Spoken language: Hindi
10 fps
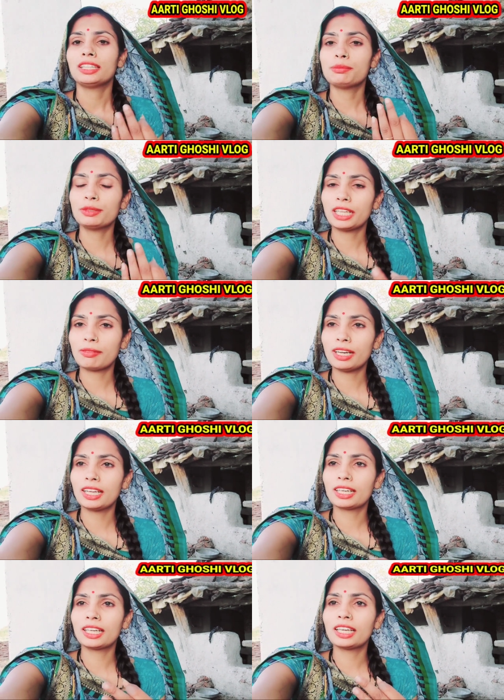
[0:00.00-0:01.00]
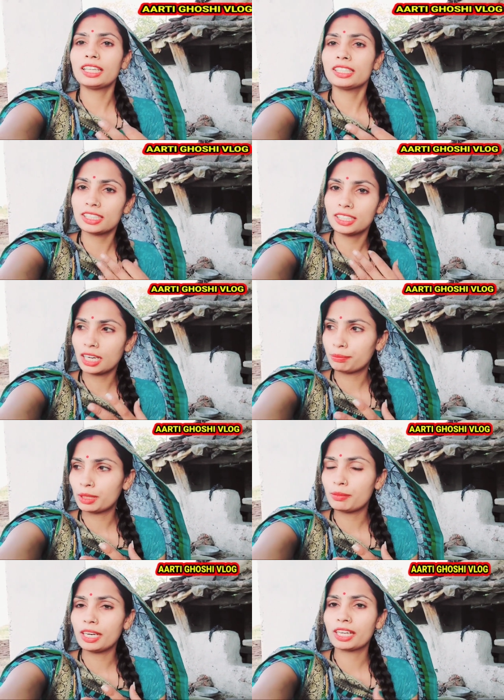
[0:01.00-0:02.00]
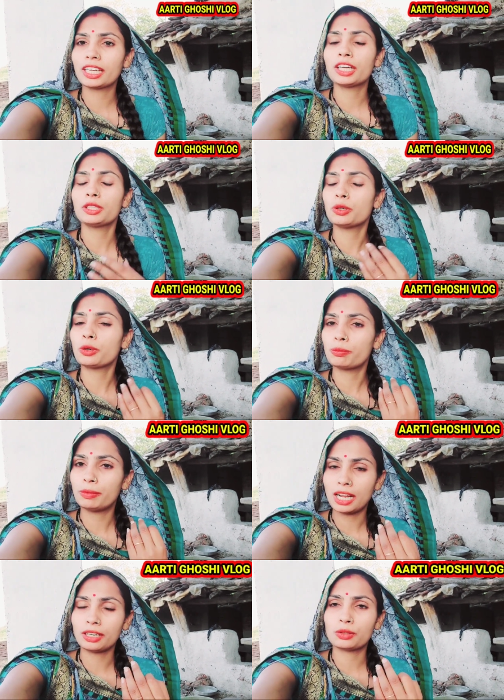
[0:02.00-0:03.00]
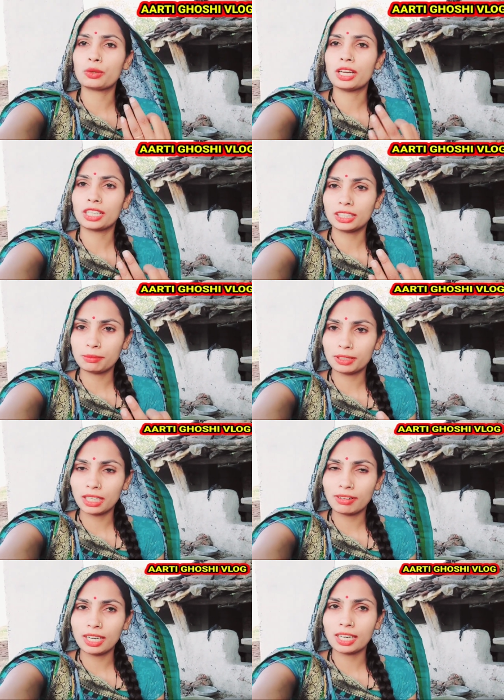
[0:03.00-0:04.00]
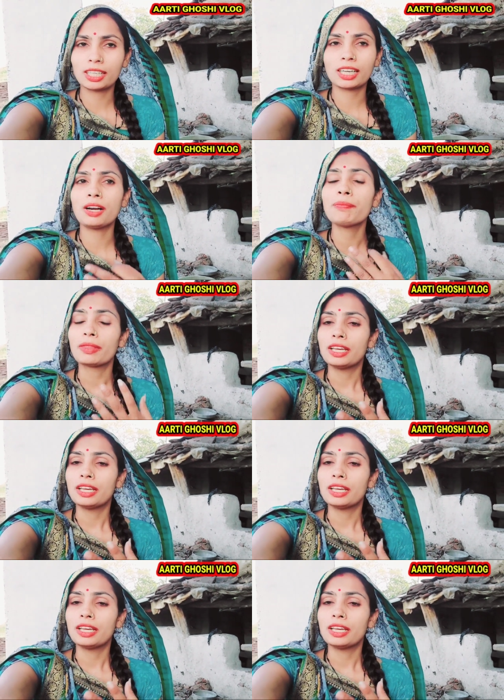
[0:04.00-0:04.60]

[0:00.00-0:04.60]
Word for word: दिव्य दरबार लगेंगे इसी हफ्ते में लगेंगे जो बिना टोकन का दिव्य दरबार लगेगा